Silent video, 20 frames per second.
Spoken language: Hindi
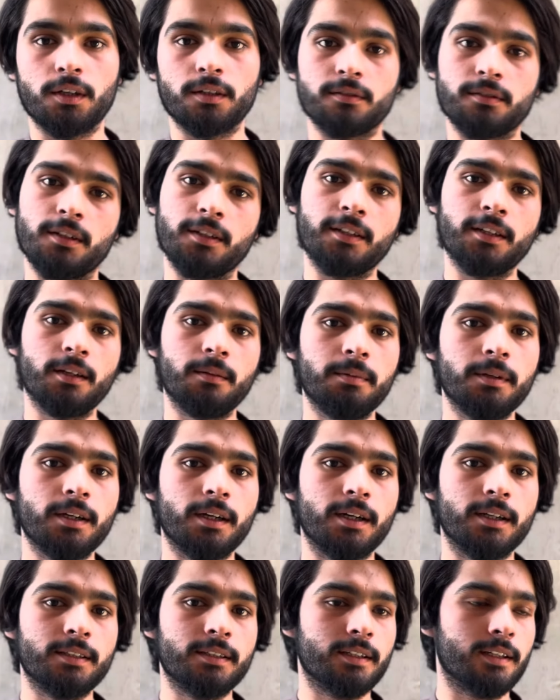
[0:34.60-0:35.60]
फिर मैंने
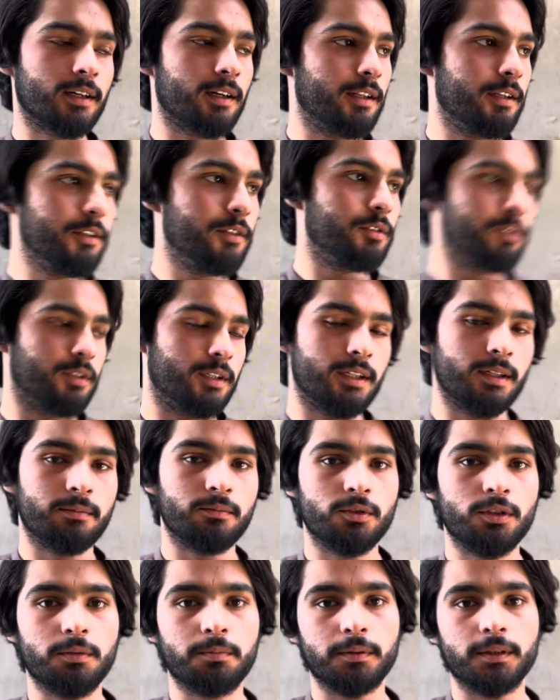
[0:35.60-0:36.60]
सोचा कि यार चलो और
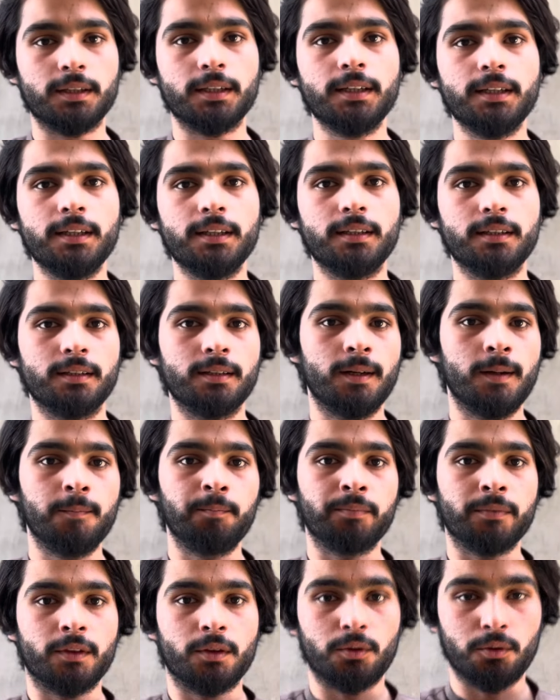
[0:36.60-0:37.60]
कुछ नहीं होता तो चलो
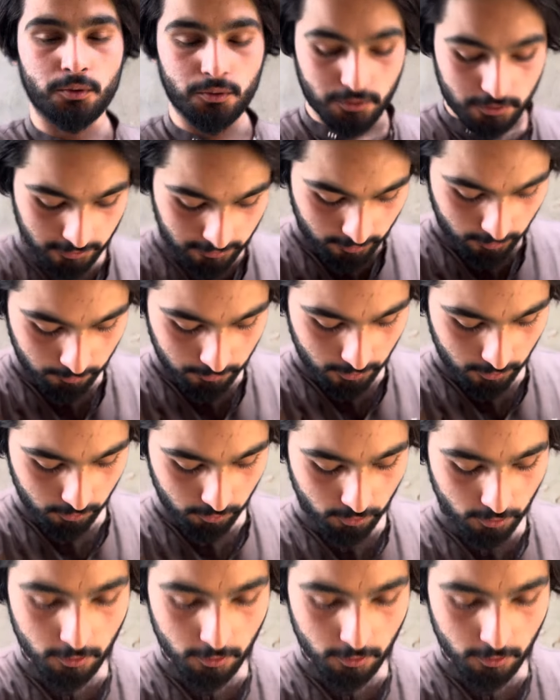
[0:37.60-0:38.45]
बंदा ग्रीन टी पी लेता